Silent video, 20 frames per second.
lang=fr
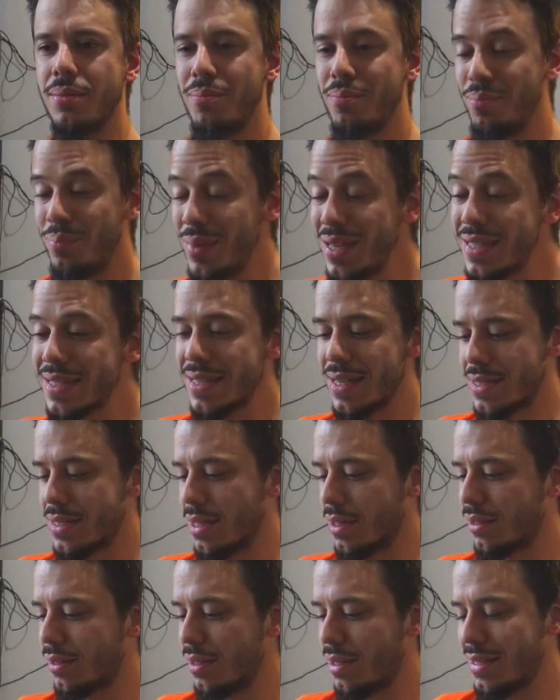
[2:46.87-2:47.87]
mais c'est
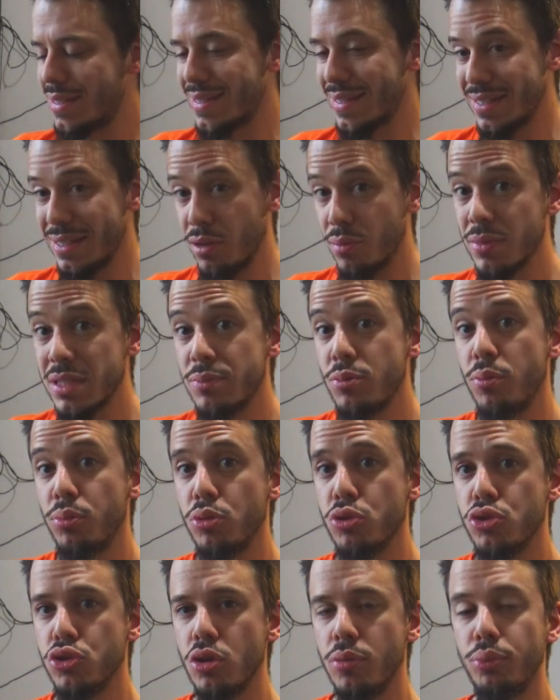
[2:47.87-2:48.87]
certain que c'est un petit peu
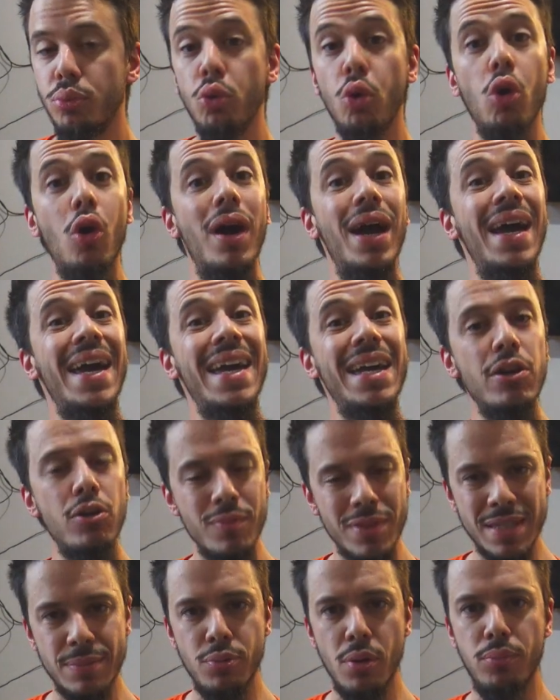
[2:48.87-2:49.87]
plus de poids et un
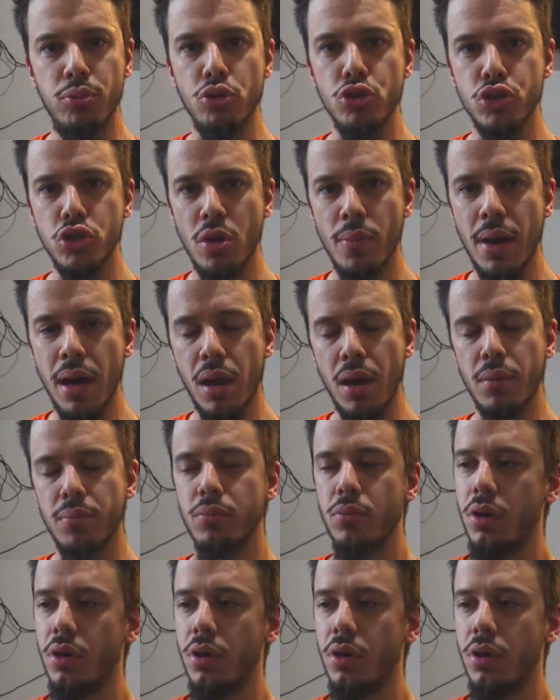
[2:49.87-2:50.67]
petit peu plus de ballon.